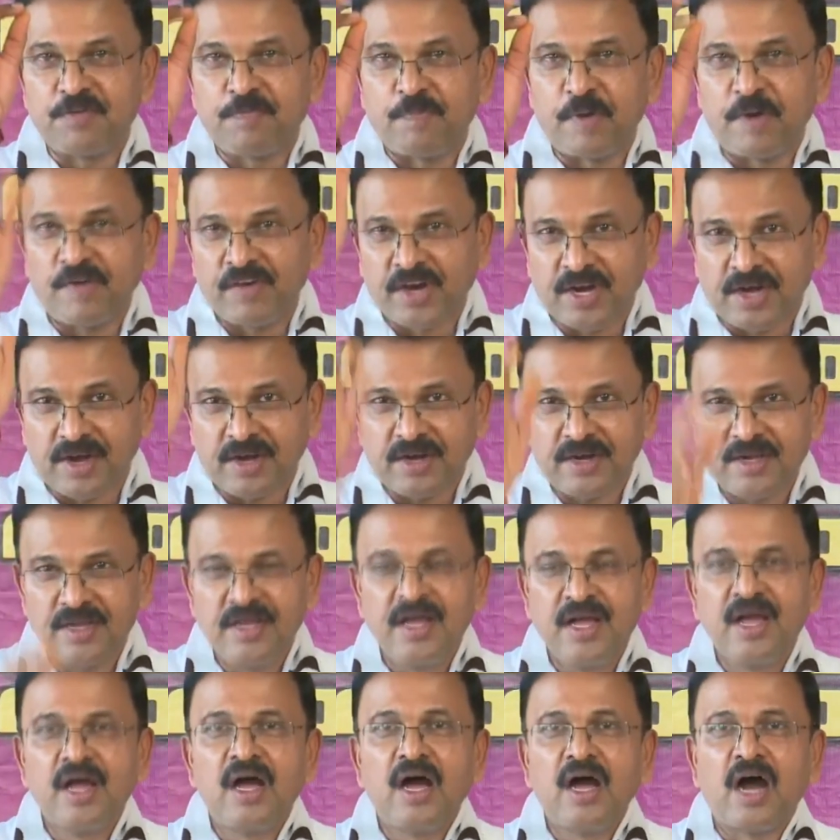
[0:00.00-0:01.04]
ఆఫ్ పవర్
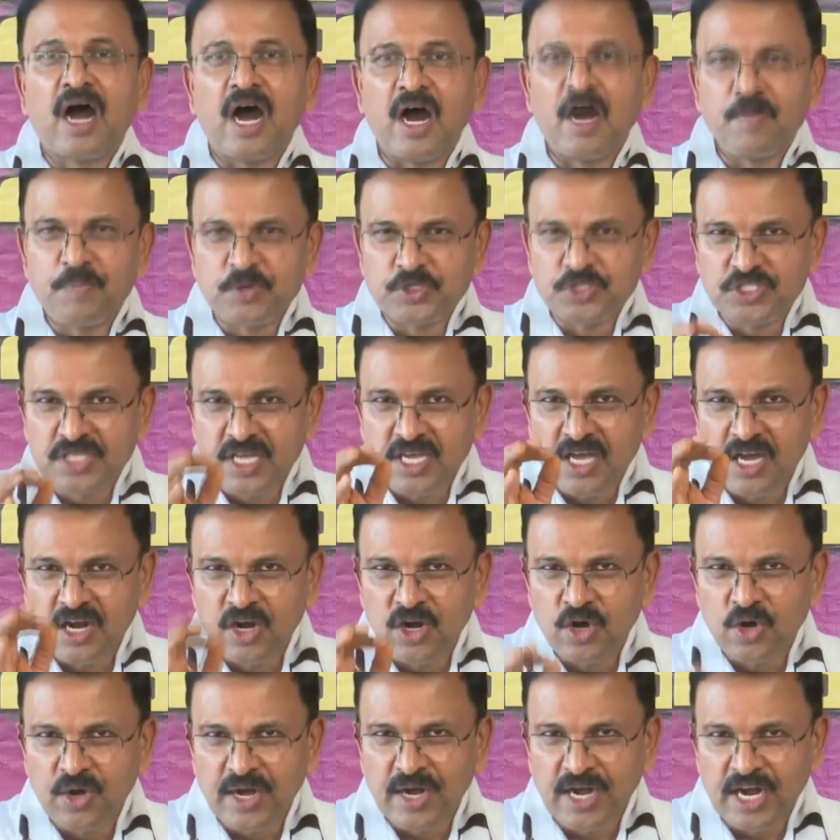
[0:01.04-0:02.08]
ఆ
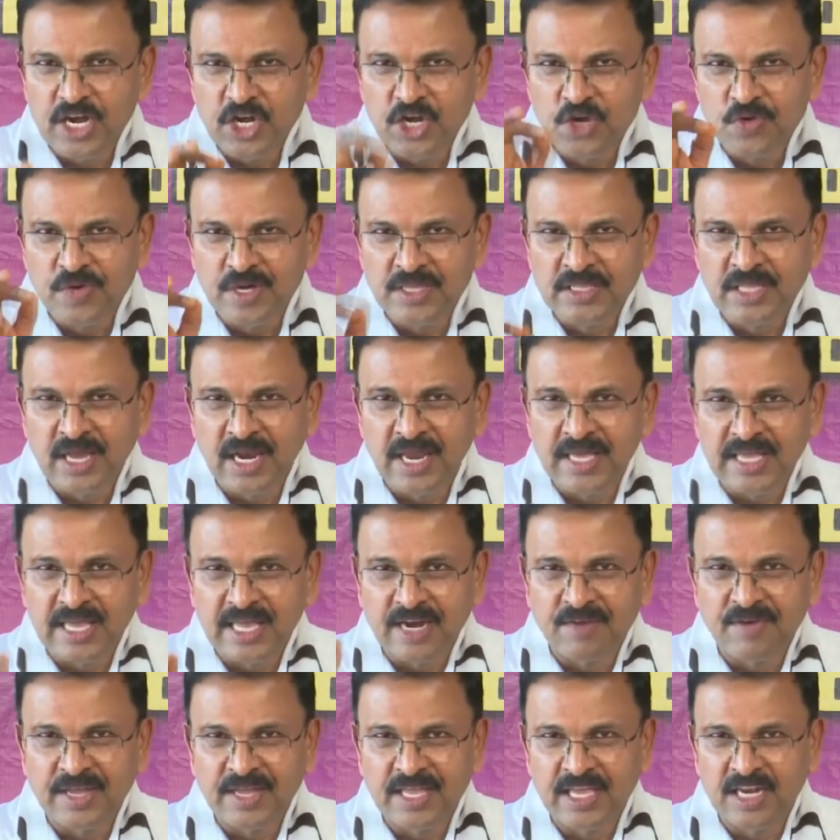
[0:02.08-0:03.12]
పుస్తకంలో రెండు వందల
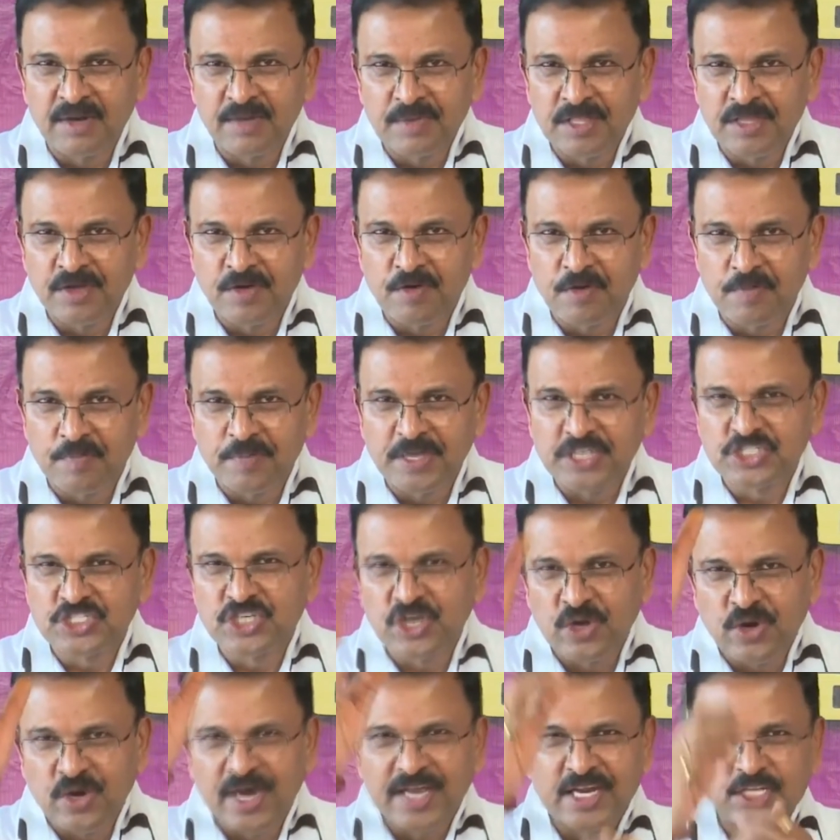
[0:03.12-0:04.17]
ఇరవై ఎనిమిదవ
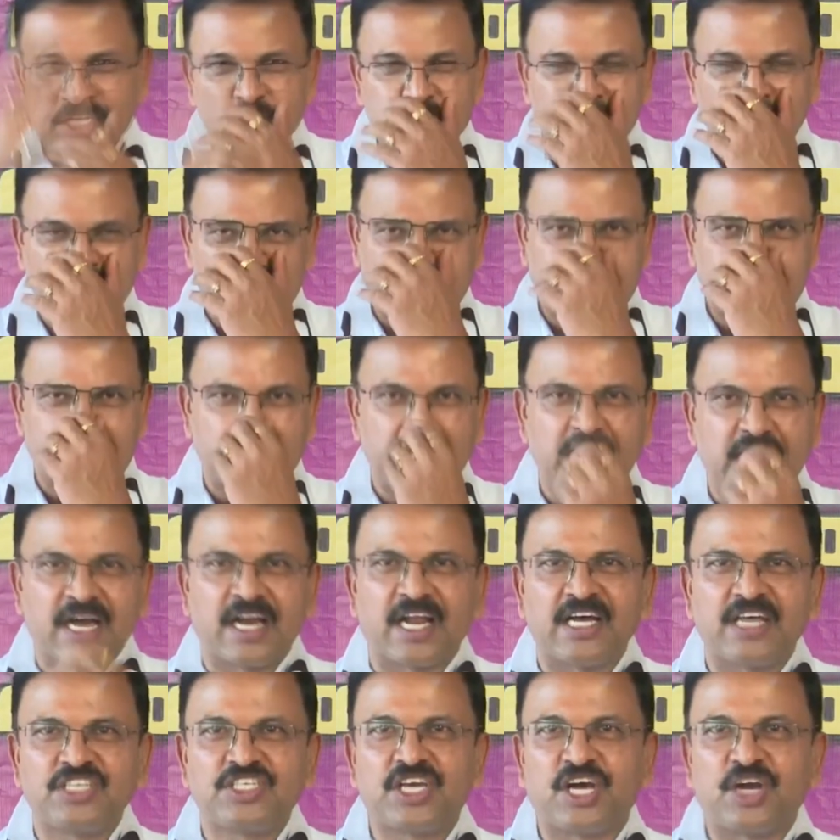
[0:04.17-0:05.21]
పేజీలో ఆయన స్పష్టంగా
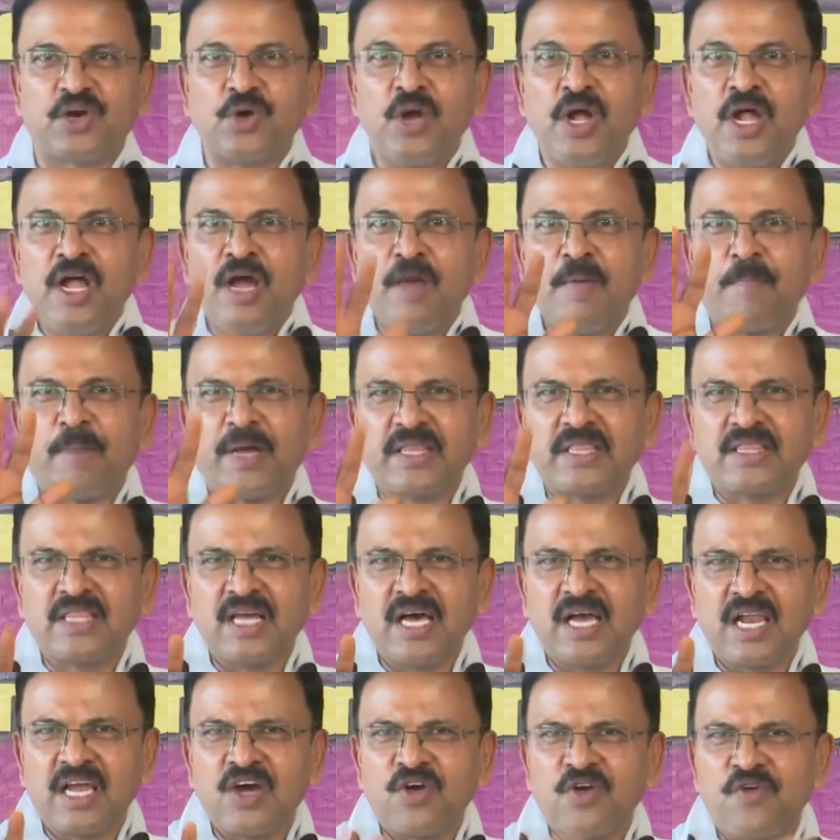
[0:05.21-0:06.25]
రాశారు
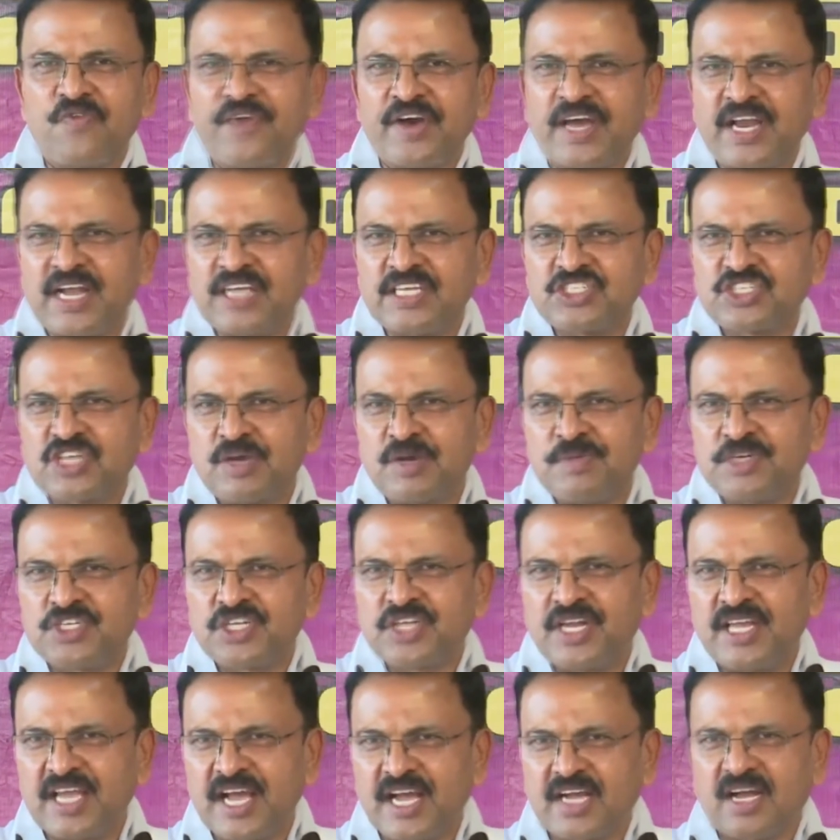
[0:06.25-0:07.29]
పద్నాలుగవ ఫైనాన్స్
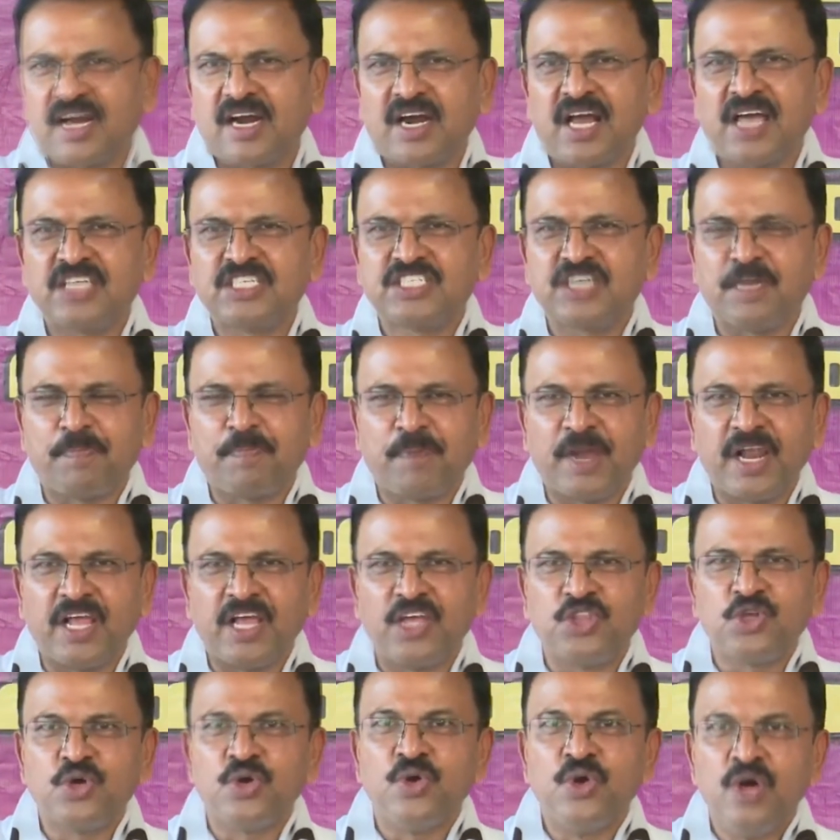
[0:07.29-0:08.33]
కమిషన్ ఎక్కడా
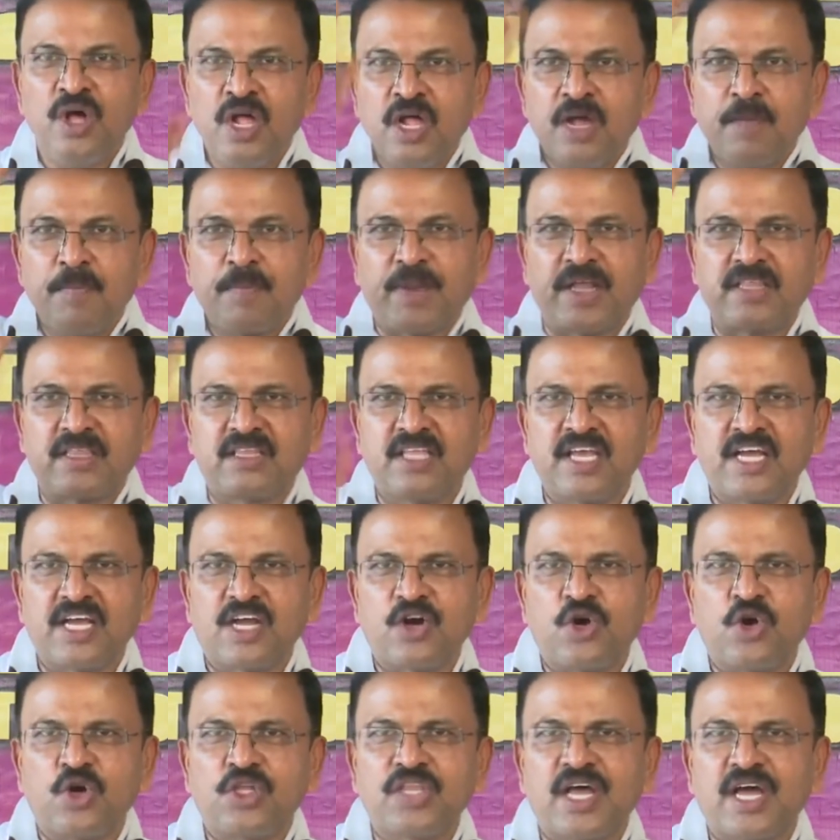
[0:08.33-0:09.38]
చెప్పలేదు ప్రత్యేక
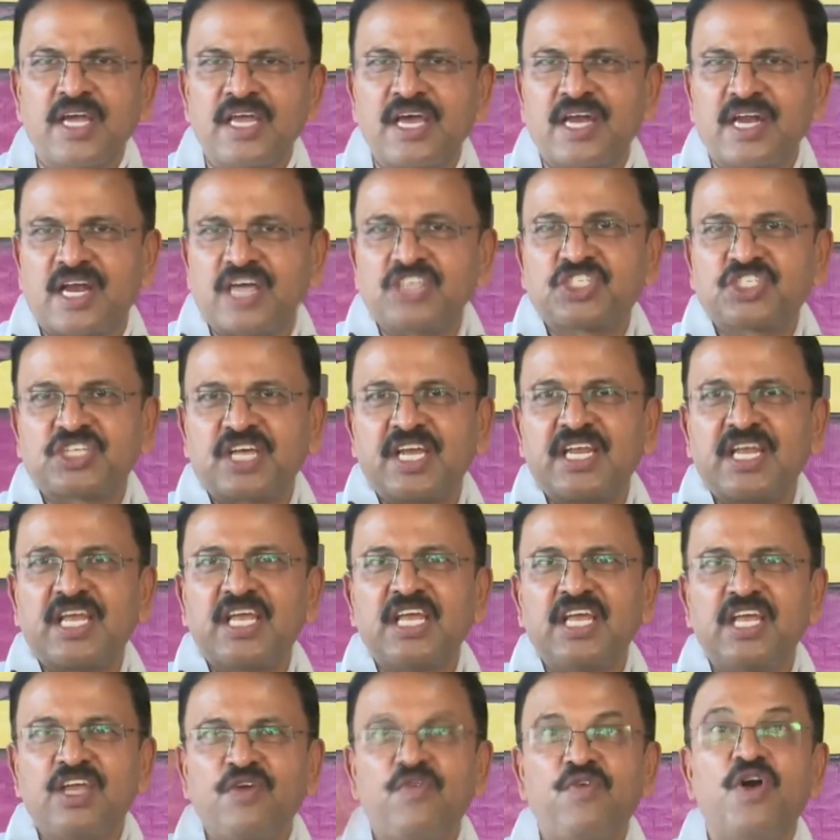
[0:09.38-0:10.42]
హోదా ఏ
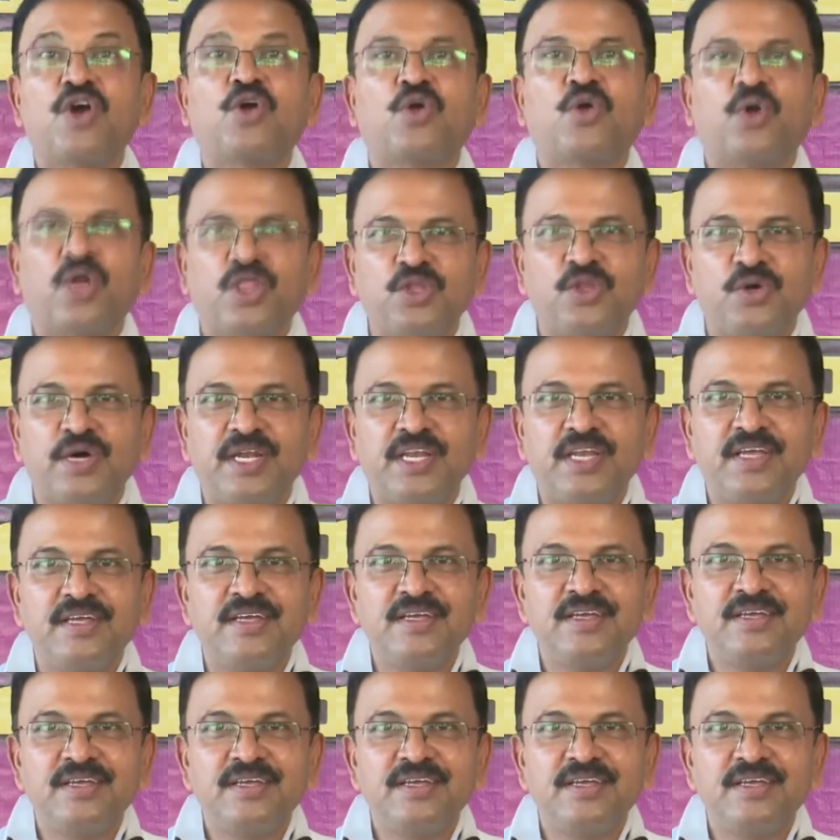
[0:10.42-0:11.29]
రాష్ట్రానికి ఇవ్వకూడదు అని